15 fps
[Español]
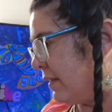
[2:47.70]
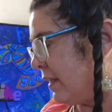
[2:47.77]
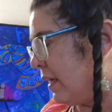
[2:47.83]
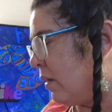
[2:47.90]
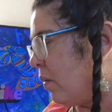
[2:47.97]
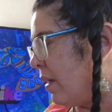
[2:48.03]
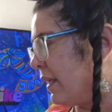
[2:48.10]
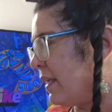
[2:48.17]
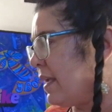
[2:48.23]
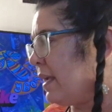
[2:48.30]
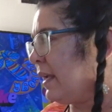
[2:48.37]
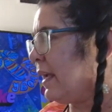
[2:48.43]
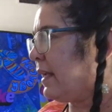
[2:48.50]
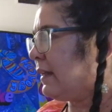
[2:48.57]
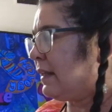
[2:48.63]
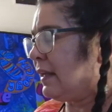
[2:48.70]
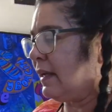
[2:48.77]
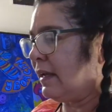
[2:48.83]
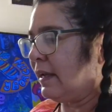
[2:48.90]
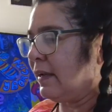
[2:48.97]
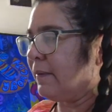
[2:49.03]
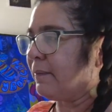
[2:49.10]
hacerlo aquí en
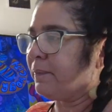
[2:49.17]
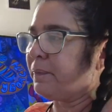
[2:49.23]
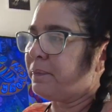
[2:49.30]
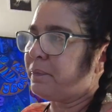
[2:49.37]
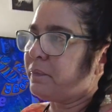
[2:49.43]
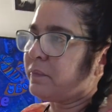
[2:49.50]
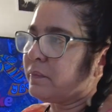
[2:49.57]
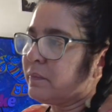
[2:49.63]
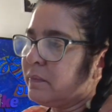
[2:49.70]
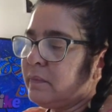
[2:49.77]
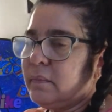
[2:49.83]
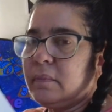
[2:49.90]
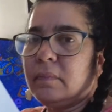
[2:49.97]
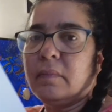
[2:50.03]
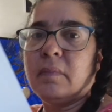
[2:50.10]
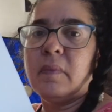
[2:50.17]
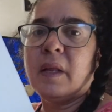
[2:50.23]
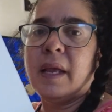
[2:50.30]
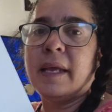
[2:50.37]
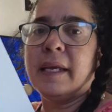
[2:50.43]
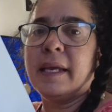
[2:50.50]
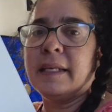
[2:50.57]
este
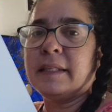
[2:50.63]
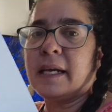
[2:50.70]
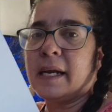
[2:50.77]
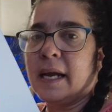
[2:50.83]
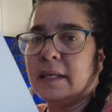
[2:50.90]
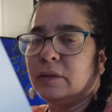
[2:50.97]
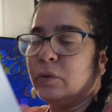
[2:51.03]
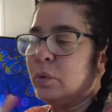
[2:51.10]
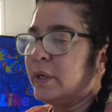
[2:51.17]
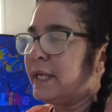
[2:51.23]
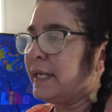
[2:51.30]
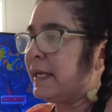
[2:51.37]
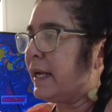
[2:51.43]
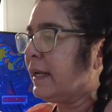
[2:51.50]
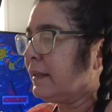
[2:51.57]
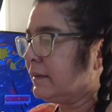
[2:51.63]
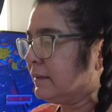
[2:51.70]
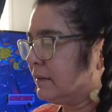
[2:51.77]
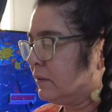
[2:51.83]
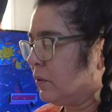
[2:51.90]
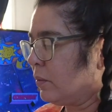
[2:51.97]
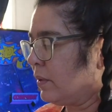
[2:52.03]
en esta cartulina.
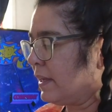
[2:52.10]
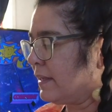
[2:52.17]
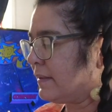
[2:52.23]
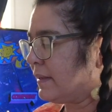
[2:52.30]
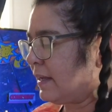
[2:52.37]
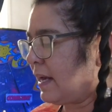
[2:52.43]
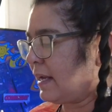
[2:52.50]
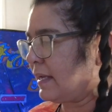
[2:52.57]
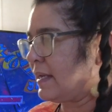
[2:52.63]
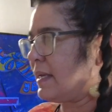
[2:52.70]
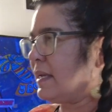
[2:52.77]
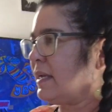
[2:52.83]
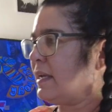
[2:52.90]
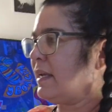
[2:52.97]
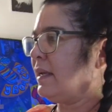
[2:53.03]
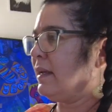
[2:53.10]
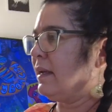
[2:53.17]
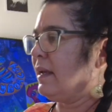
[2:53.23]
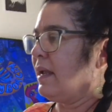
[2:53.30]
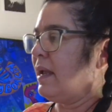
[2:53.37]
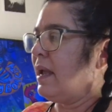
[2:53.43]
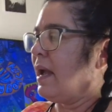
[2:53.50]
Lo voy a hacer aquí
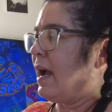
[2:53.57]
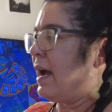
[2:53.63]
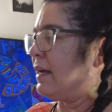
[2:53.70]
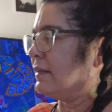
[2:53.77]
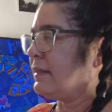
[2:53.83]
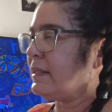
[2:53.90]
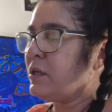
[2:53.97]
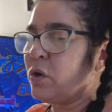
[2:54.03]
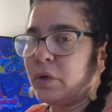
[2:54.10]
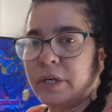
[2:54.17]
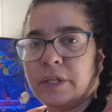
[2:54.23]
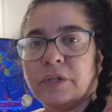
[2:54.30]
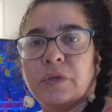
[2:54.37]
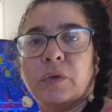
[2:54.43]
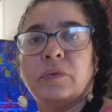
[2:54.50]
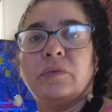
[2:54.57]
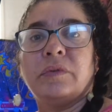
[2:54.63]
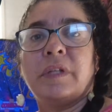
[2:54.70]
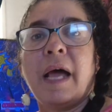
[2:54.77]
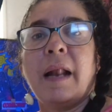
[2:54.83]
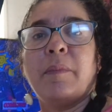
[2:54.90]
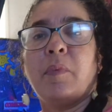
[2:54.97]
así
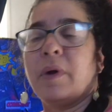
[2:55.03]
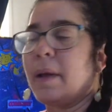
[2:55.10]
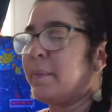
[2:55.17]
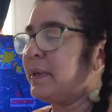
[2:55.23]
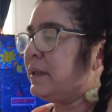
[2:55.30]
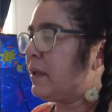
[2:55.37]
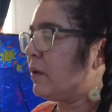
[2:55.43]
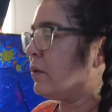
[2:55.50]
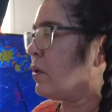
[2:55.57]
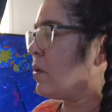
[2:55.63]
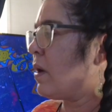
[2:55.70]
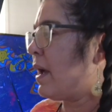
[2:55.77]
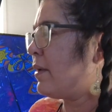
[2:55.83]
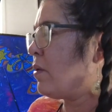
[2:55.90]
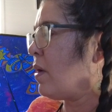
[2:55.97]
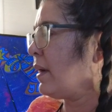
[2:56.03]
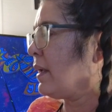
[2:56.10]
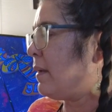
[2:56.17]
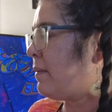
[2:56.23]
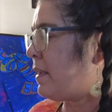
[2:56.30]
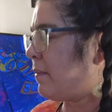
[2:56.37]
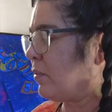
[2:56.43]
horizontal. Voy a pintar unos gallos
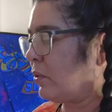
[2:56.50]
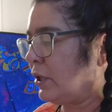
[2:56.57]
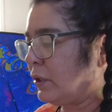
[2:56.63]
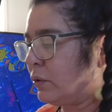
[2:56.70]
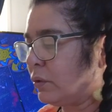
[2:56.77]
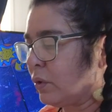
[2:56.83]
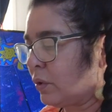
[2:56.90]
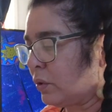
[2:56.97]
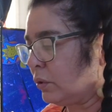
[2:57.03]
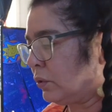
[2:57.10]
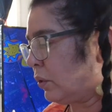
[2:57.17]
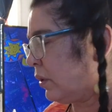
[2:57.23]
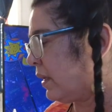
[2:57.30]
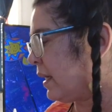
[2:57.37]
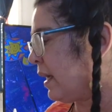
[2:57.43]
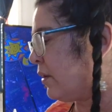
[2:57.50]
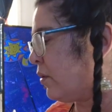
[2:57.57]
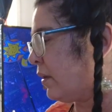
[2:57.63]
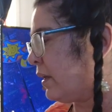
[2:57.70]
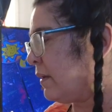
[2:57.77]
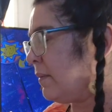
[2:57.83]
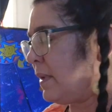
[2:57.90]
aquí bien bonitos, unos rostros de
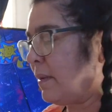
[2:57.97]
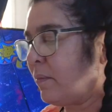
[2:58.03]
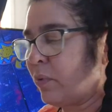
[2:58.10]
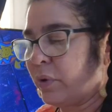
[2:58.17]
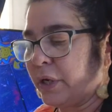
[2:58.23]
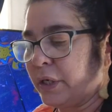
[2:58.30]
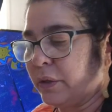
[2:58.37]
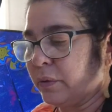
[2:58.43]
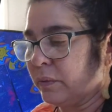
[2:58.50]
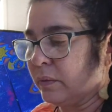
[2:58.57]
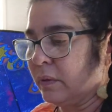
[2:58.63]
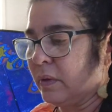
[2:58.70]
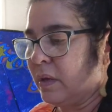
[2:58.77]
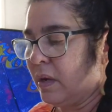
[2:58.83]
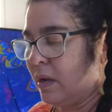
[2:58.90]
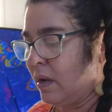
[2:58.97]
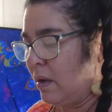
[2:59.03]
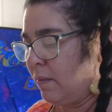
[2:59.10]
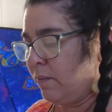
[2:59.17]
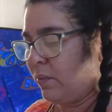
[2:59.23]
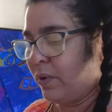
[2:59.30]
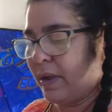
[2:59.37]
gallo aquí bien bonitos.
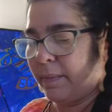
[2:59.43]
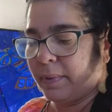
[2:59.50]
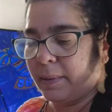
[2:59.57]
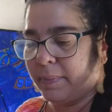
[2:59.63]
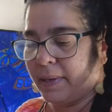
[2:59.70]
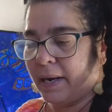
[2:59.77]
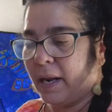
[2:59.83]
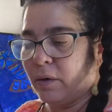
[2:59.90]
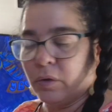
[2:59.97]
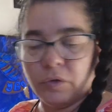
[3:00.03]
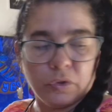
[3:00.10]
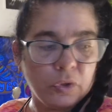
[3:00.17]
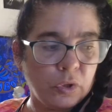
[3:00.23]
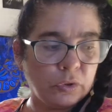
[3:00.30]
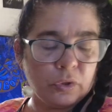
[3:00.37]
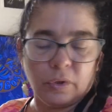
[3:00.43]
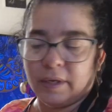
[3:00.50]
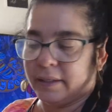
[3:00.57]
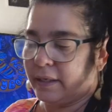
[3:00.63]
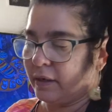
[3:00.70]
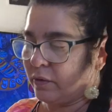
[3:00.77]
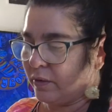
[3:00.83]
Voy a preparar los otros,
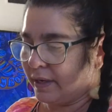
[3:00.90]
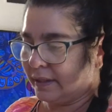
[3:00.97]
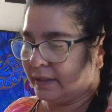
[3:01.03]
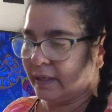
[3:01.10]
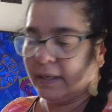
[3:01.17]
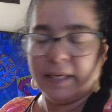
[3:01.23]
ya tengo este